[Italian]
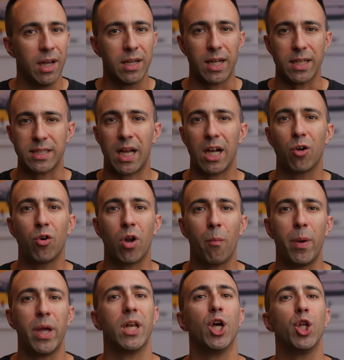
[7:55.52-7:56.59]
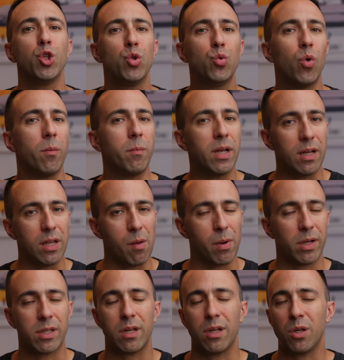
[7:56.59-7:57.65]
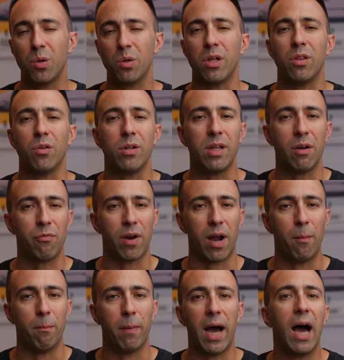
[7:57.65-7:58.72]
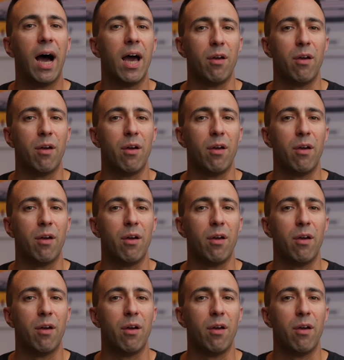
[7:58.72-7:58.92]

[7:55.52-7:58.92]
che salgono a ben 2 mm chiudendo il diaframma a